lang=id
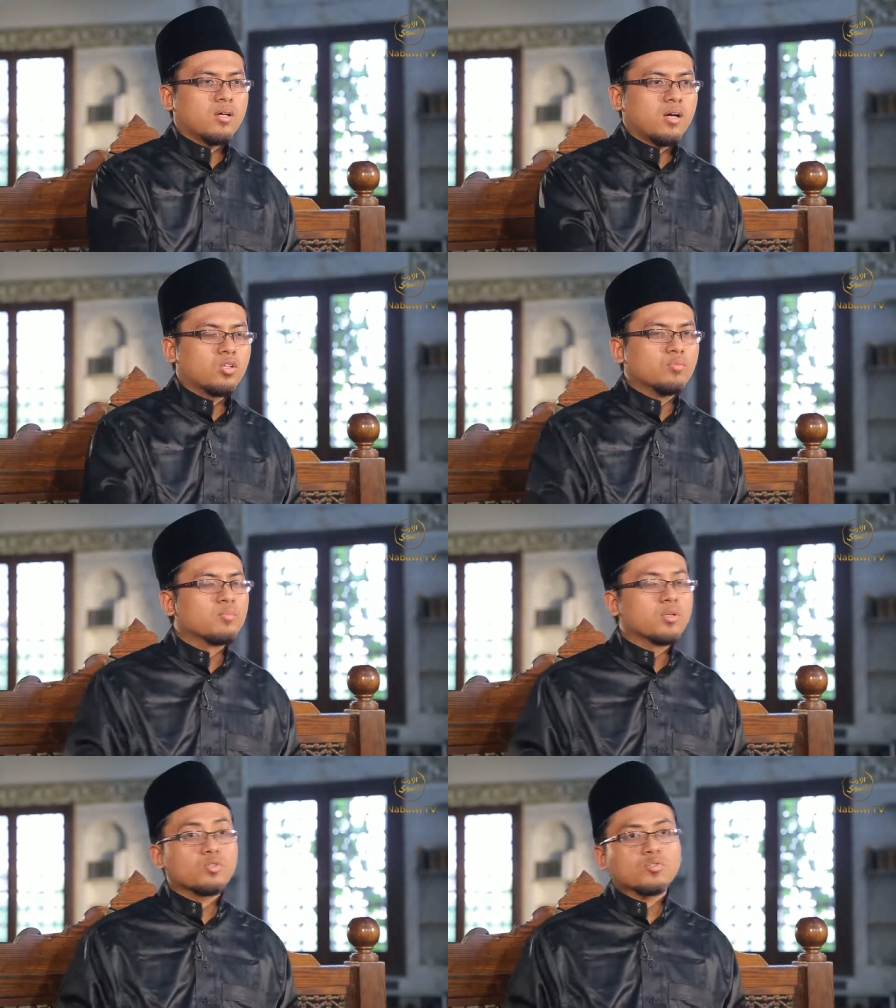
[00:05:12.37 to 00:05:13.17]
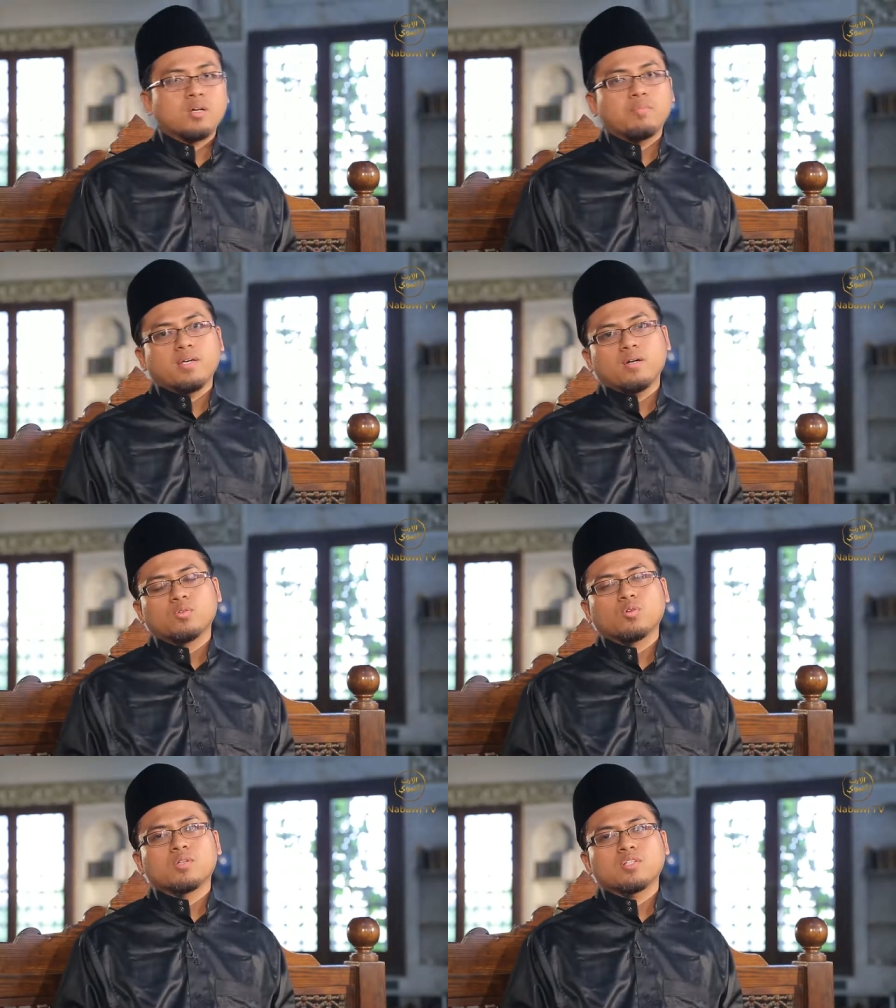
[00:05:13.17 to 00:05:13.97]
ataupun bersusah payah
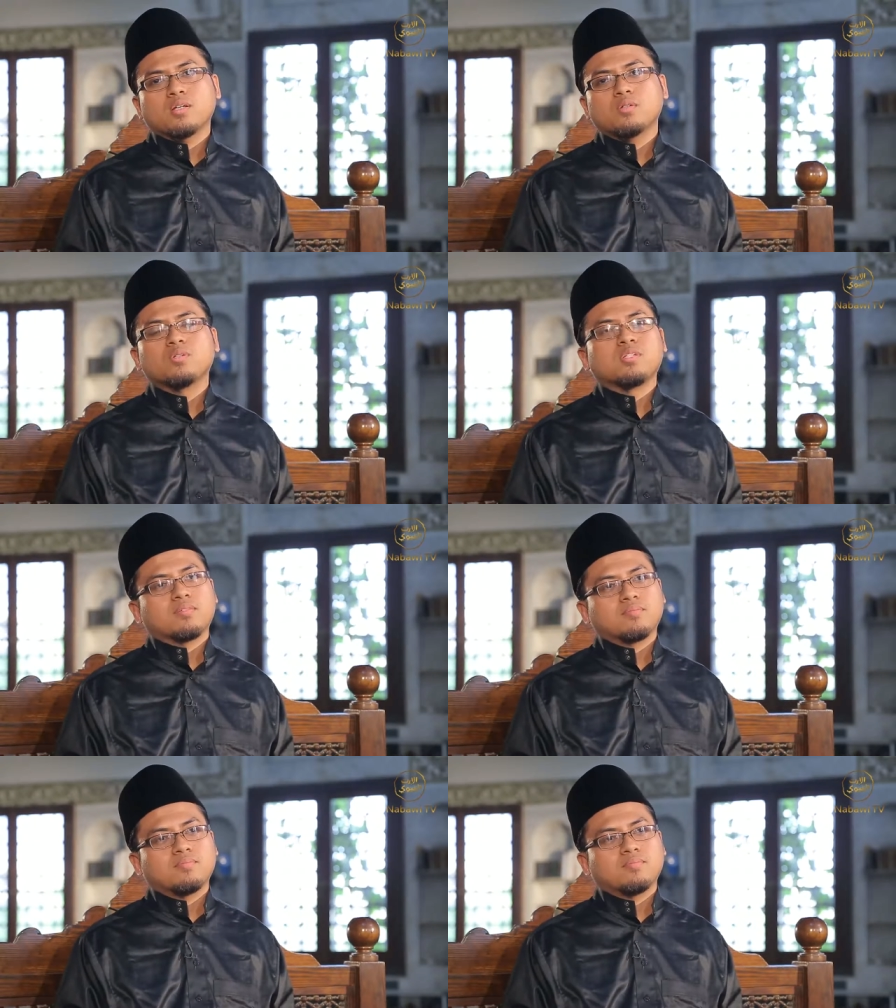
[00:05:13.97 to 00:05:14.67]
untuk mencari dunia.